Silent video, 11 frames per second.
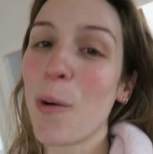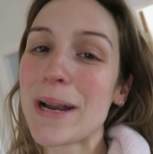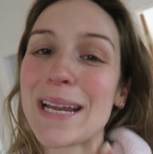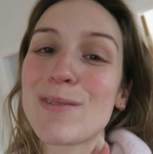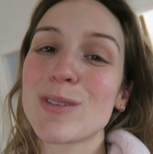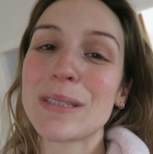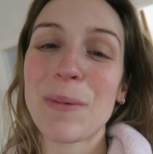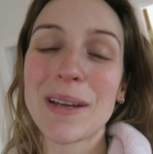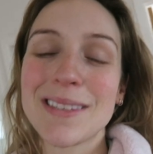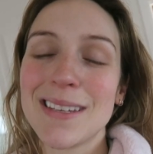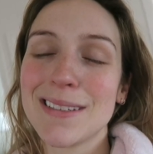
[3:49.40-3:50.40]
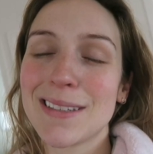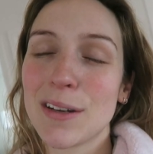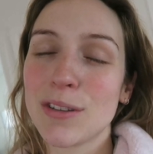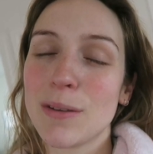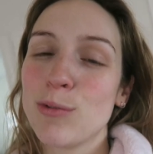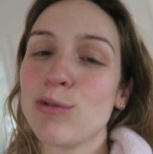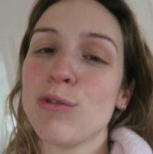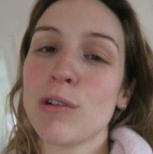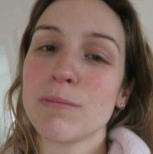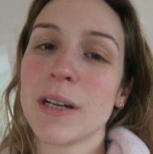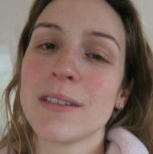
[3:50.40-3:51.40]
ok, donc c'est parti, c'est le début
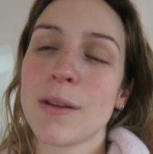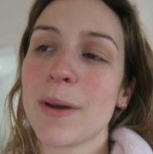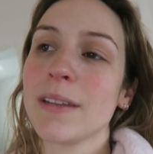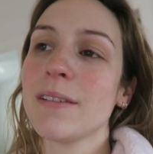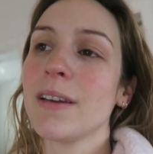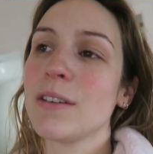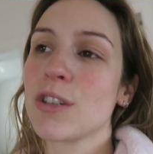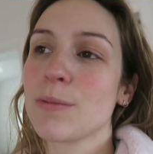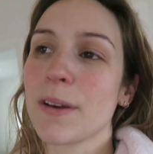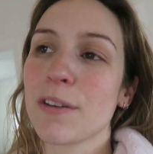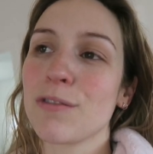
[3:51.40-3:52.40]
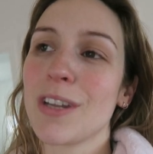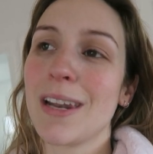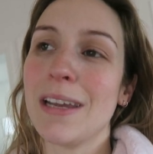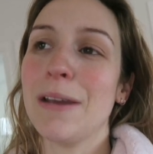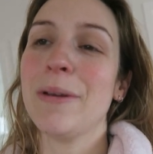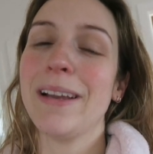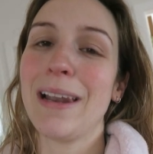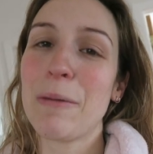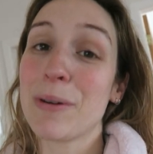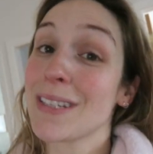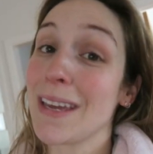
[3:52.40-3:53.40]
d'une autre belle semaine et j'espère que vous allez aimer
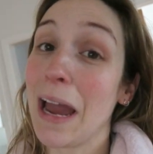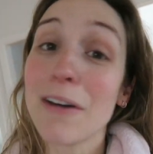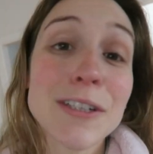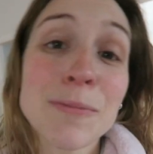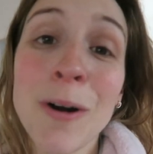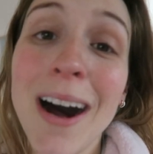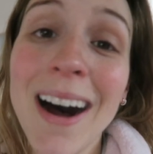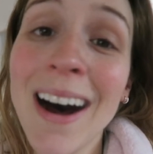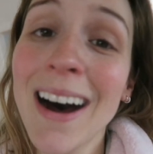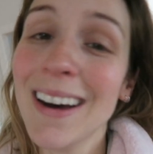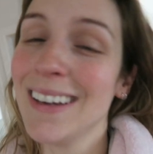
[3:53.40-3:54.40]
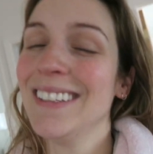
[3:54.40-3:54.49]
la passer avec moi.